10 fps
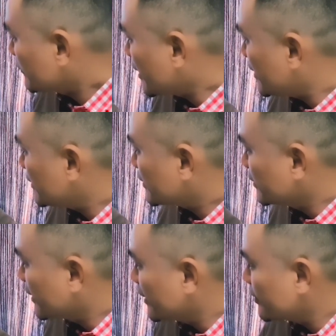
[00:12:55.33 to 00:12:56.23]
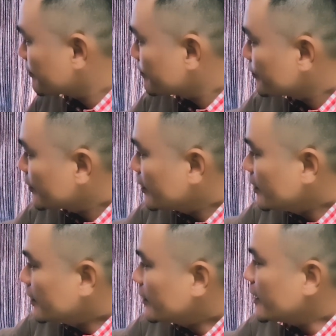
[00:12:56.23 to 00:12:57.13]
Đây, từ này.
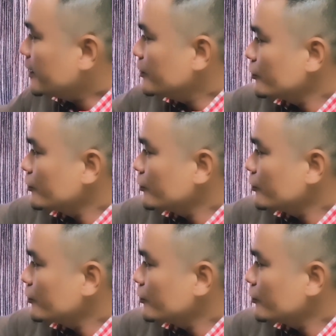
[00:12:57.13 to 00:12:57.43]
Đây,